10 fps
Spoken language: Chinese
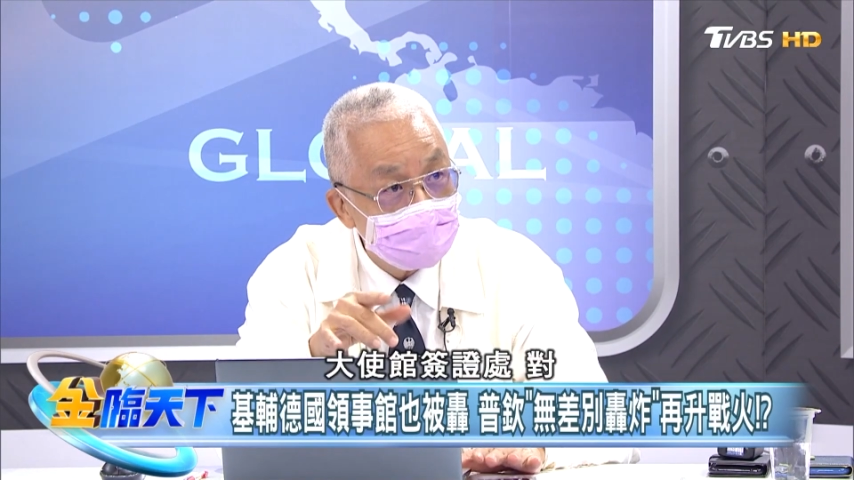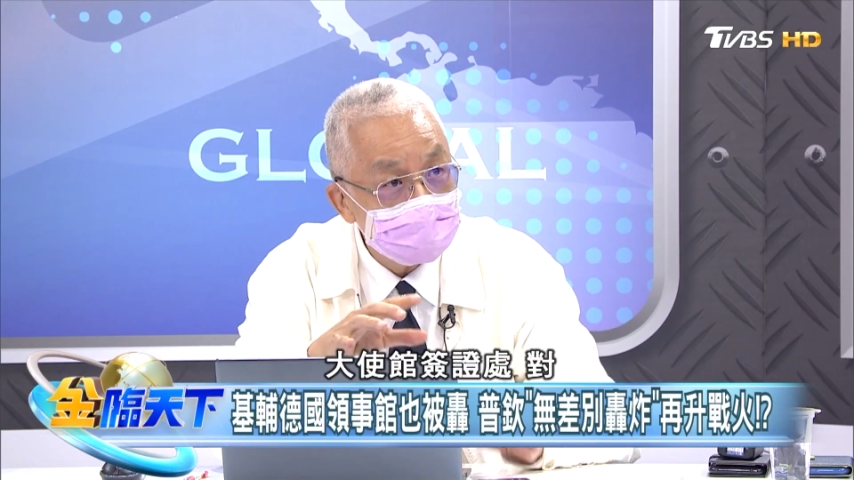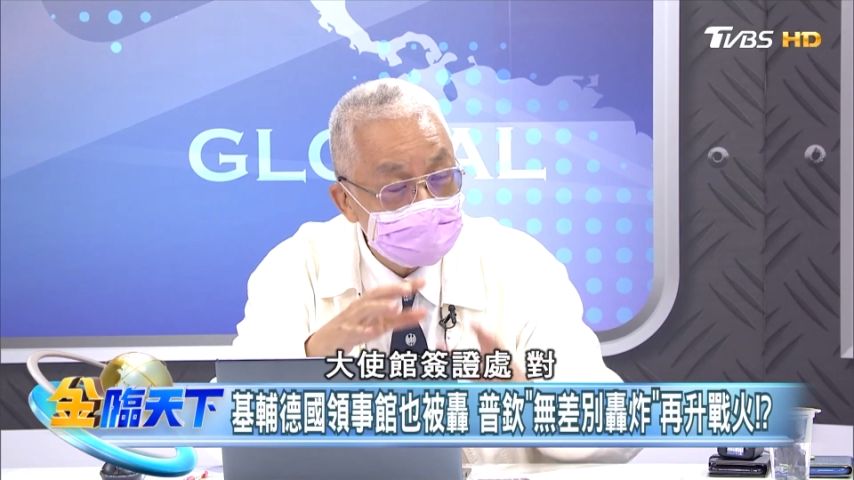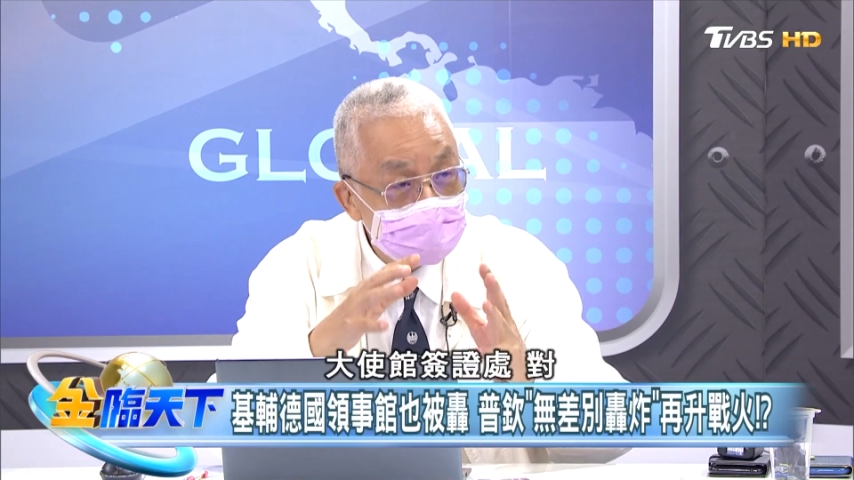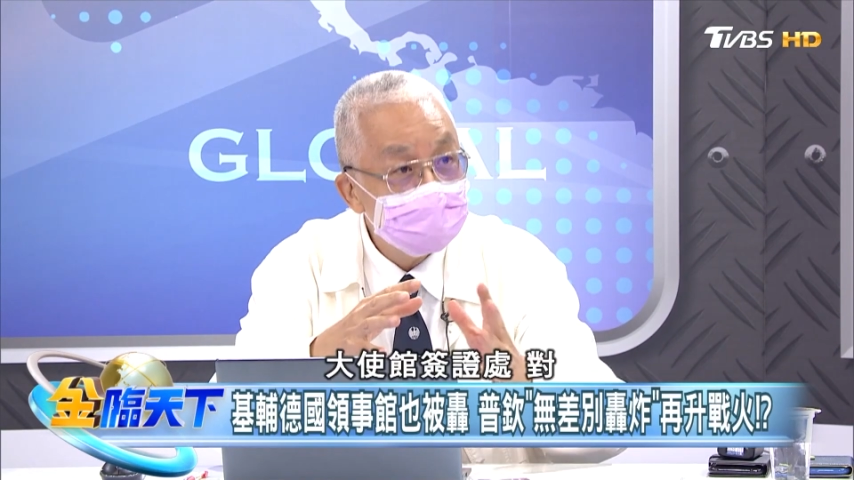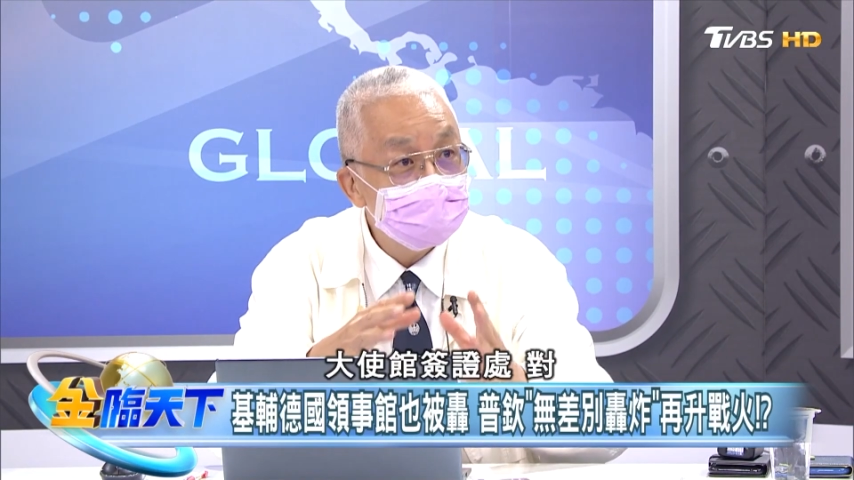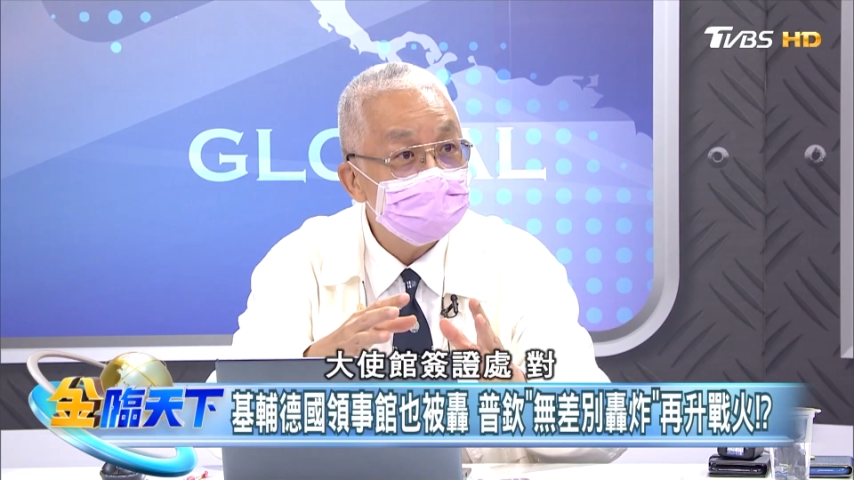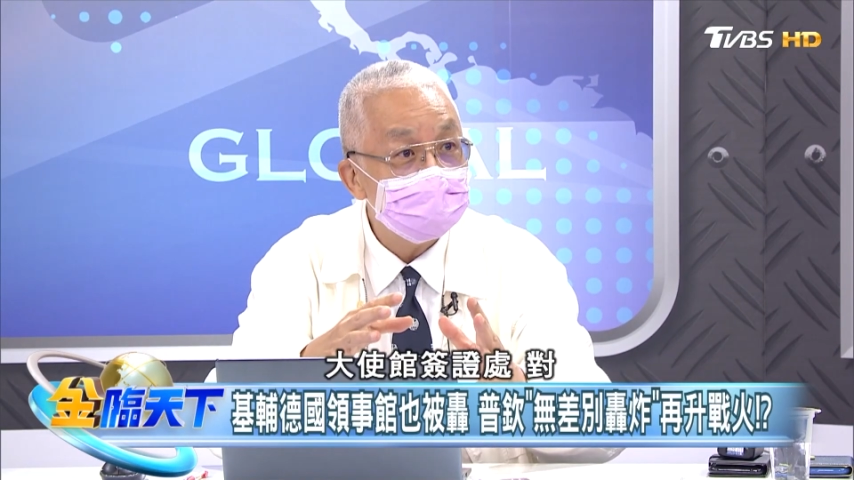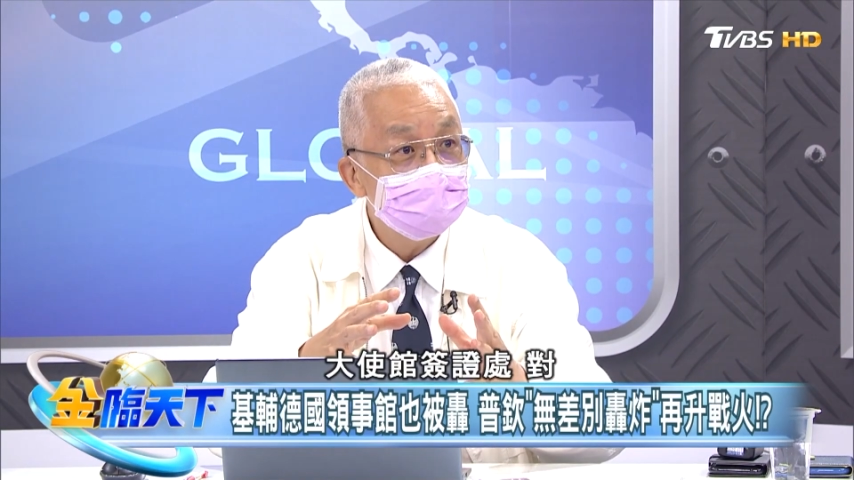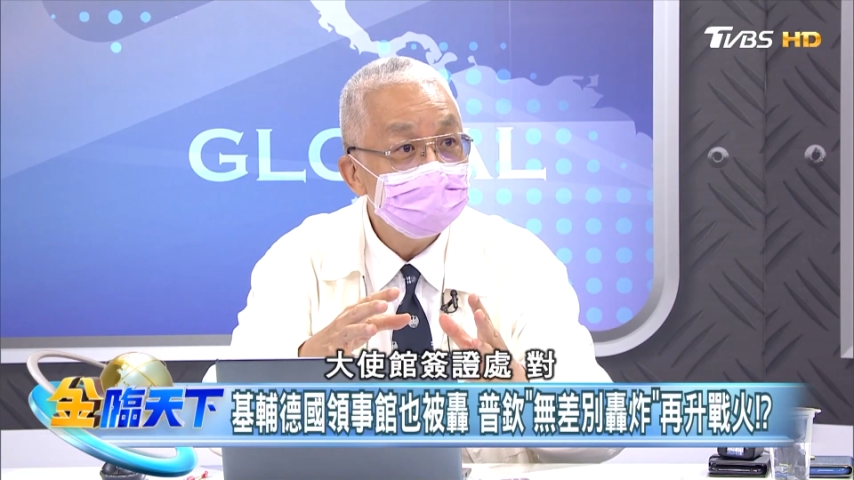使馆的签
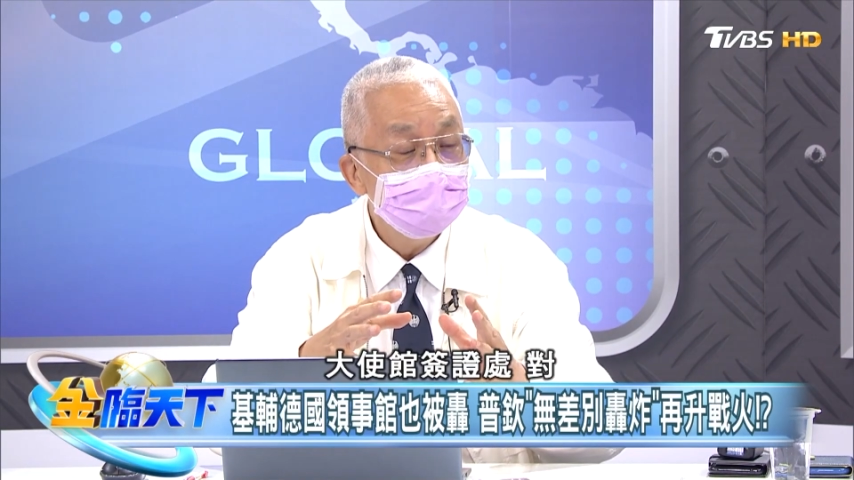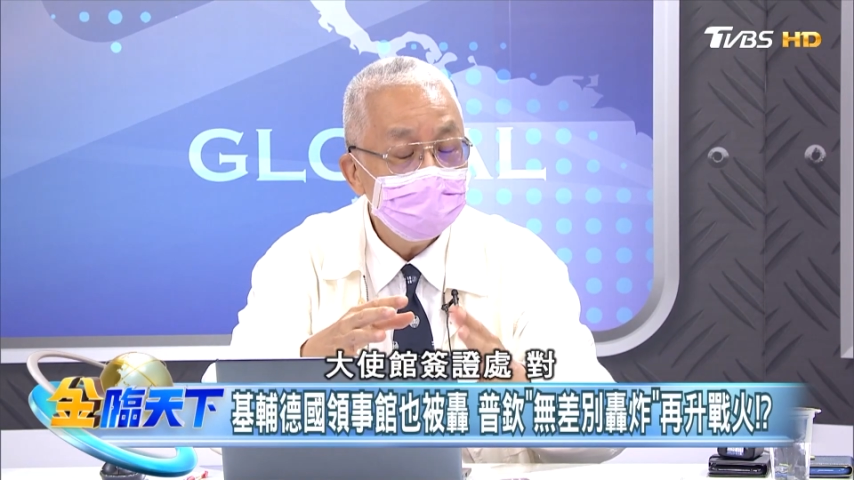证处，